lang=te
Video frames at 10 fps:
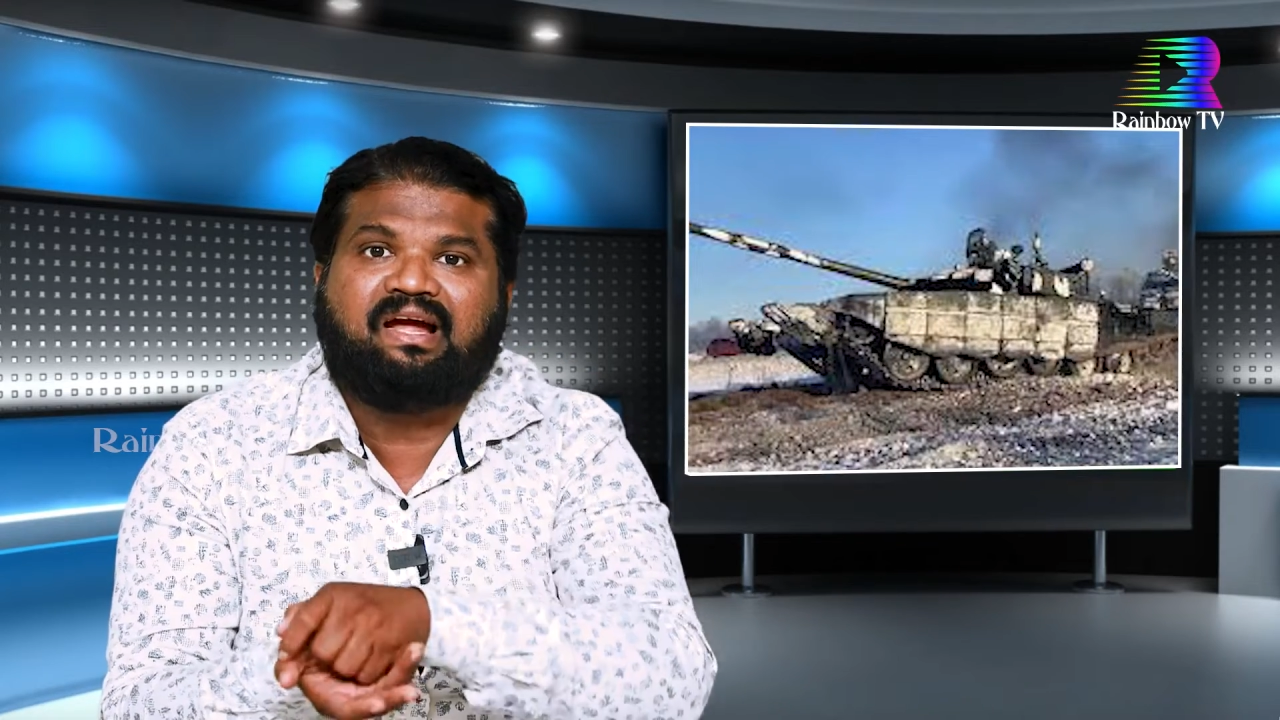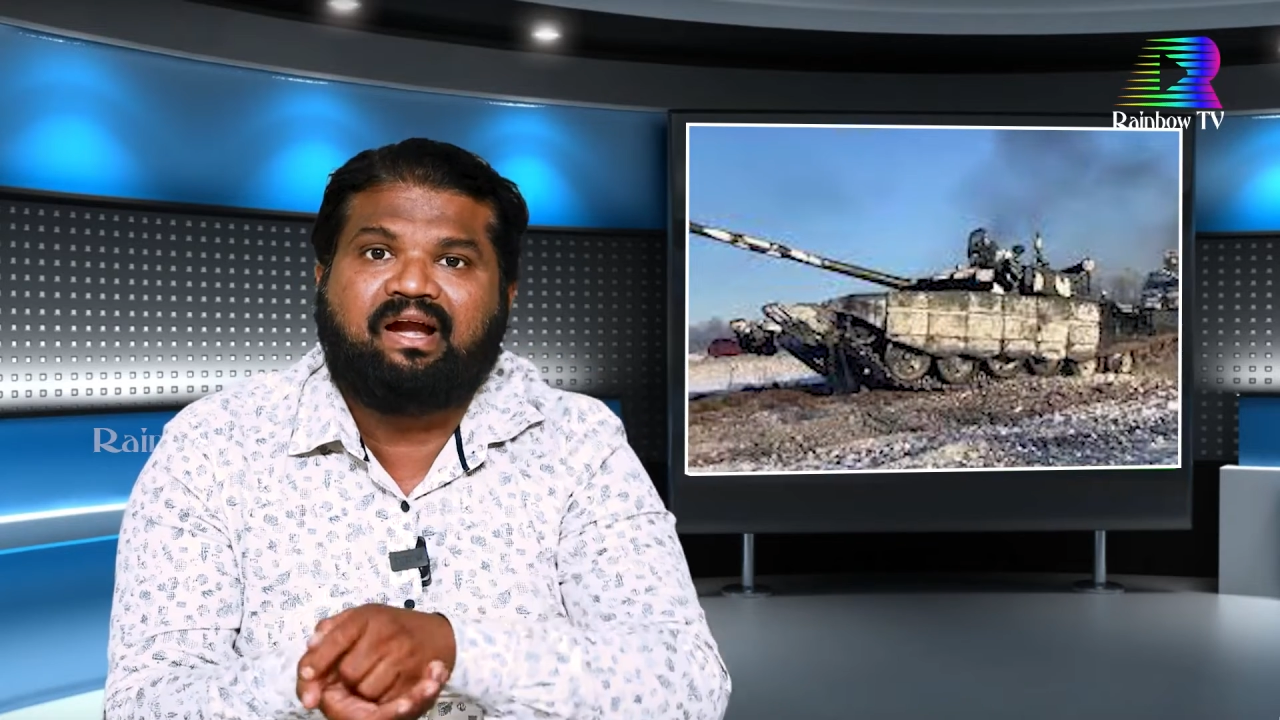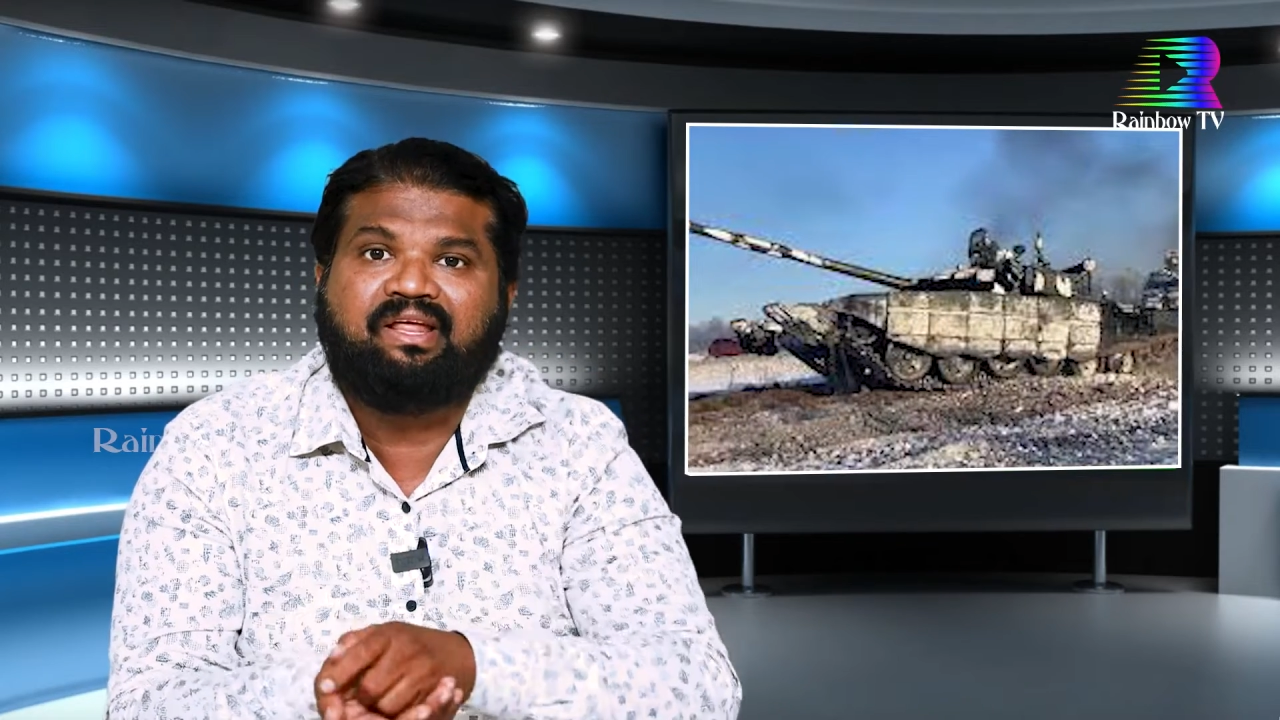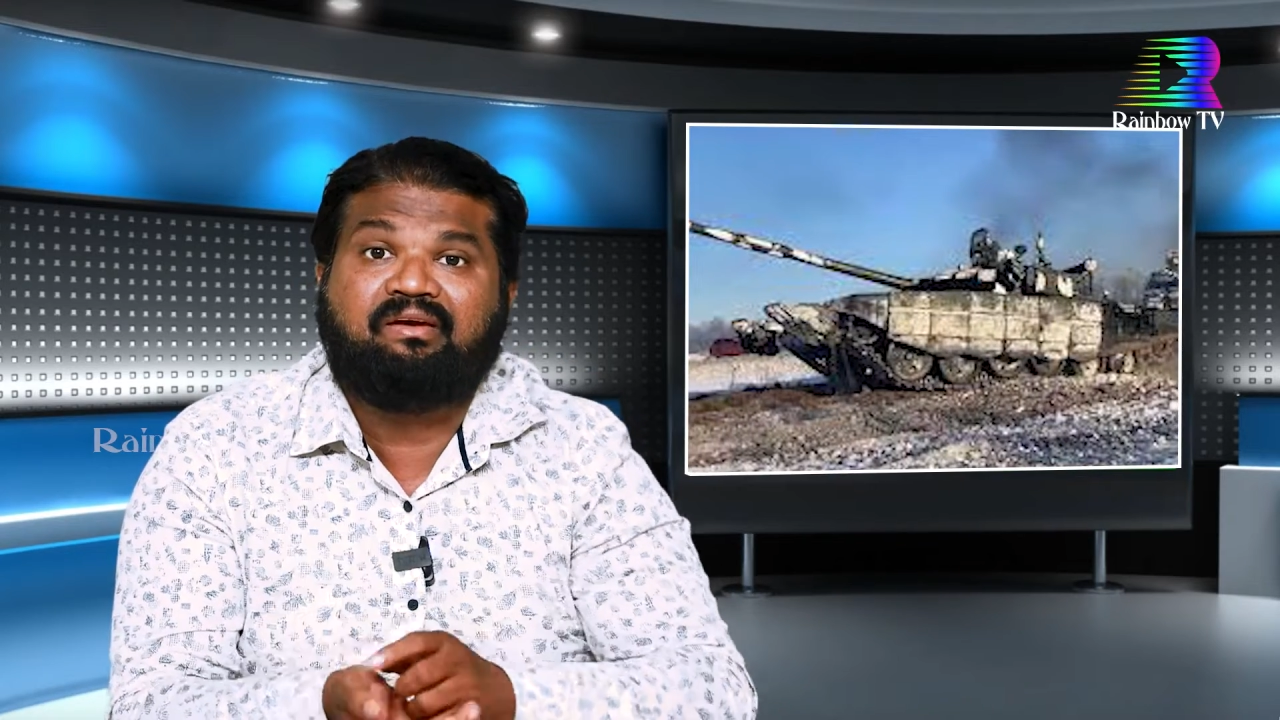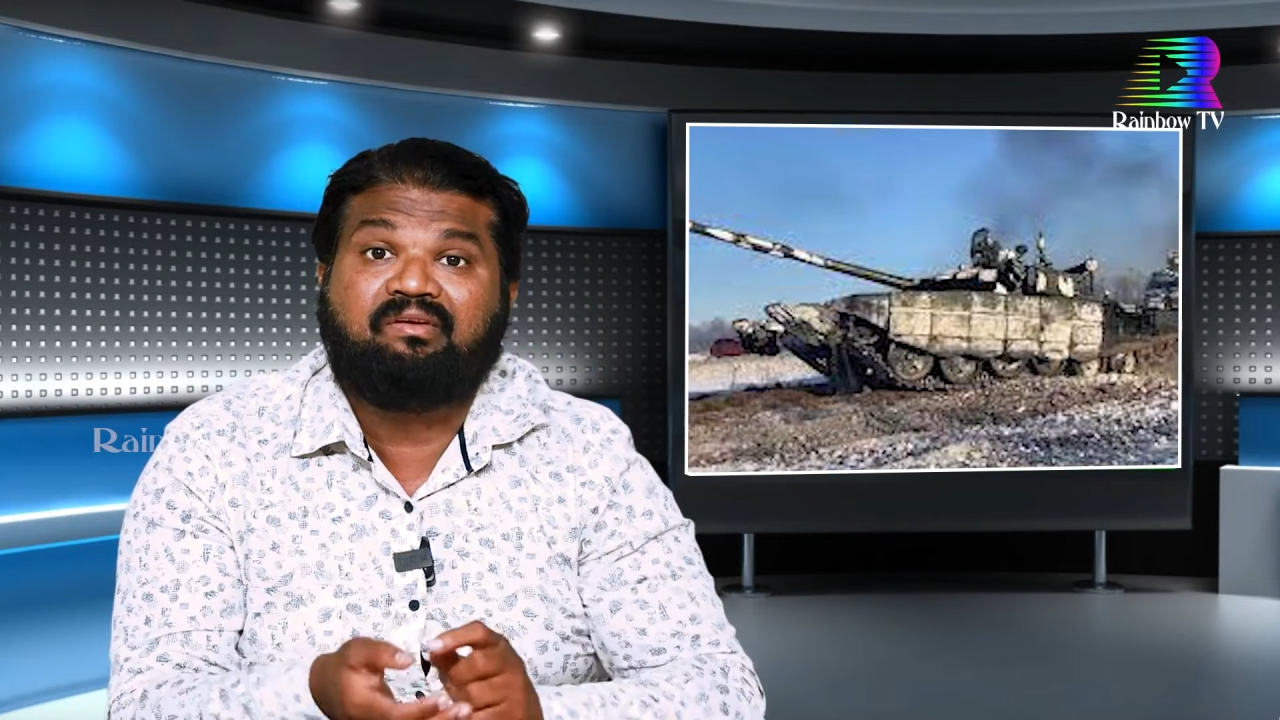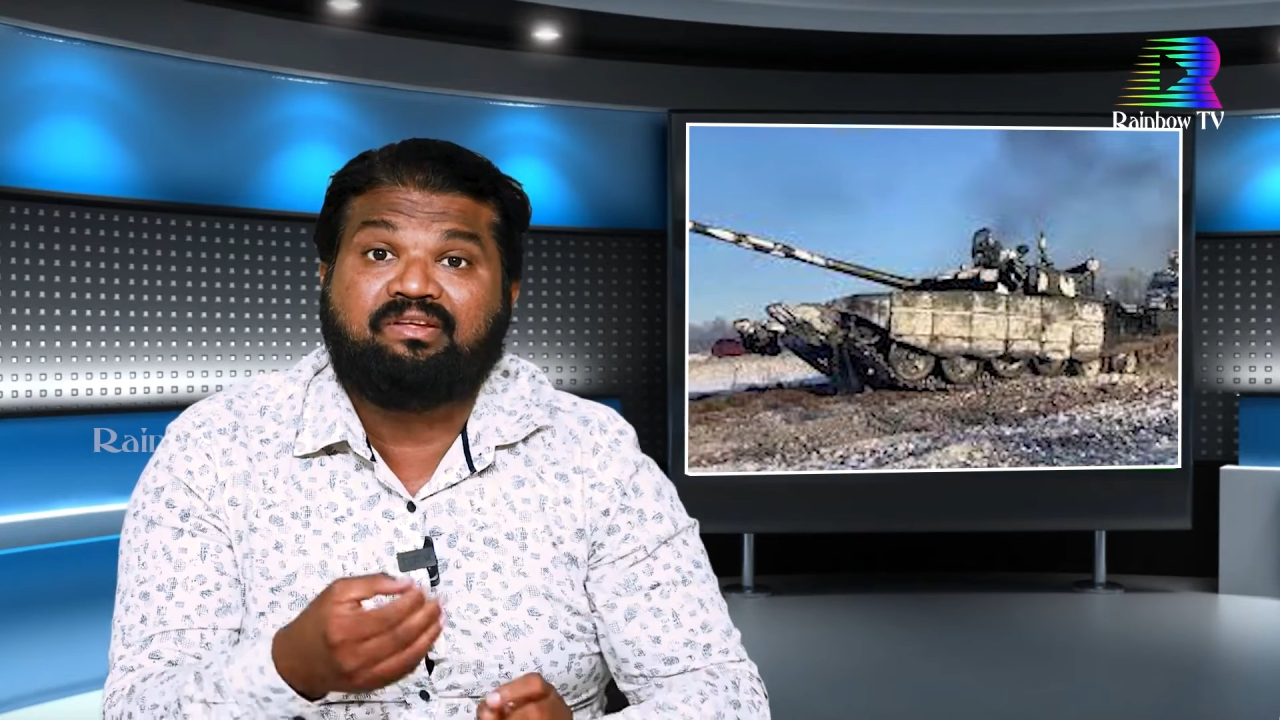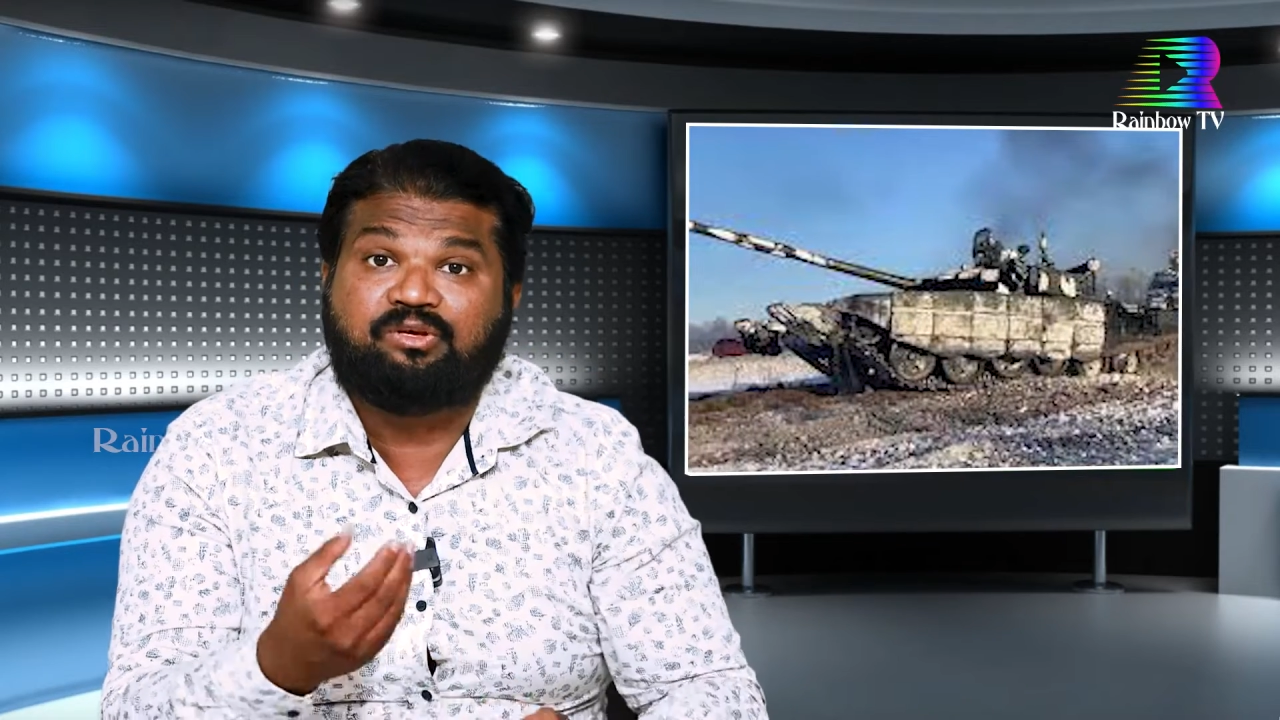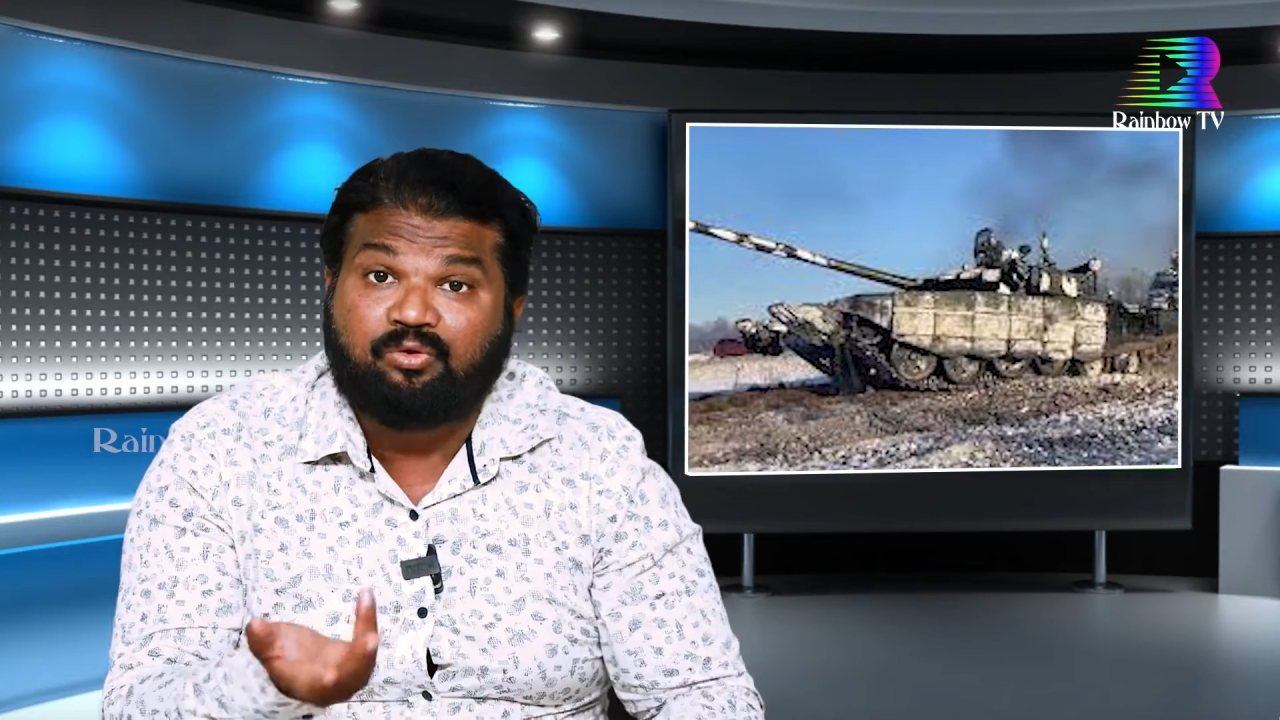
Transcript: దాడి ఏమైనా